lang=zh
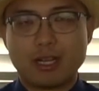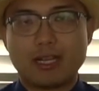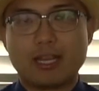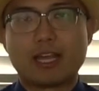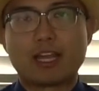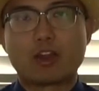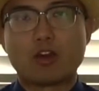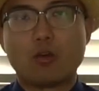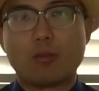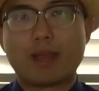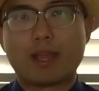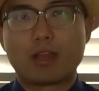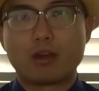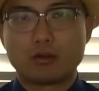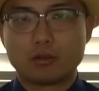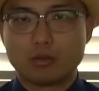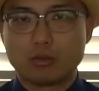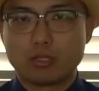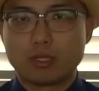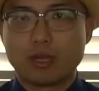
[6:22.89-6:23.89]
来购买
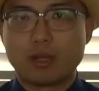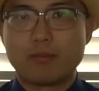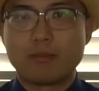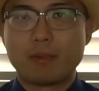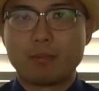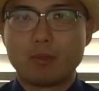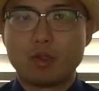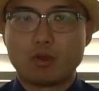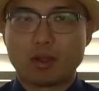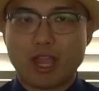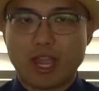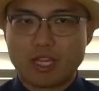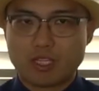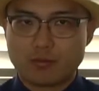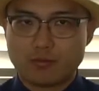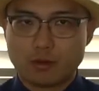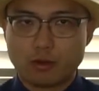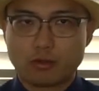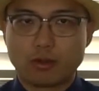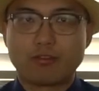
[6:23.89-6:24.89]
更多的没有 cash
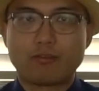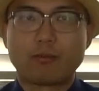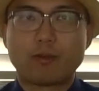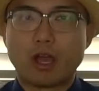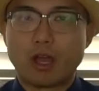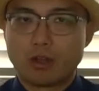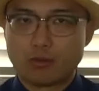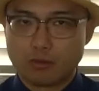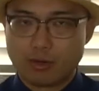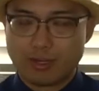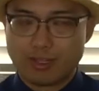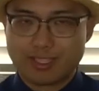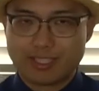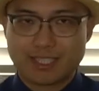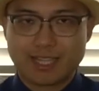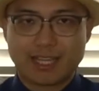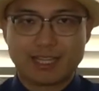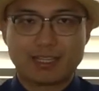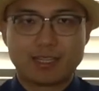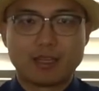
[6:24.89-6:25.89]
flow 的啊 real
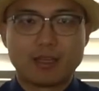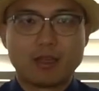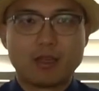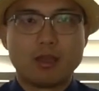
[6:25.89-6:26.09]
estate。